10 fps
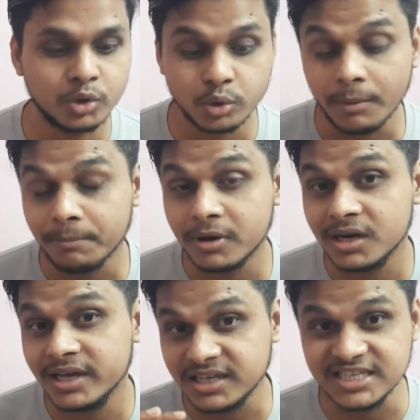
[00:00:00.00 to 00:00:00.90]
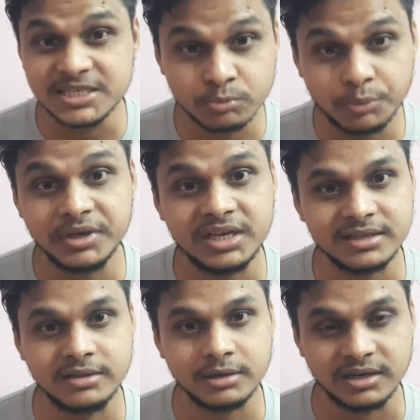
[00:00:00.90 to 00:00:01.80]
तो आप पहले इस मूवी
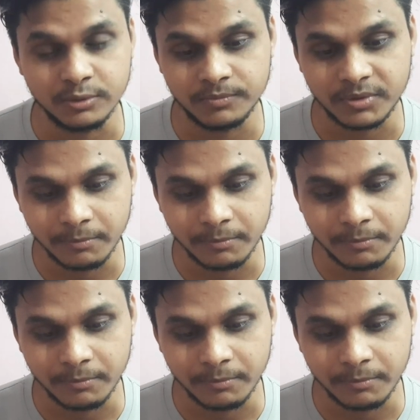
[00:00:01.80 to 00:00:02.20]
के देख लो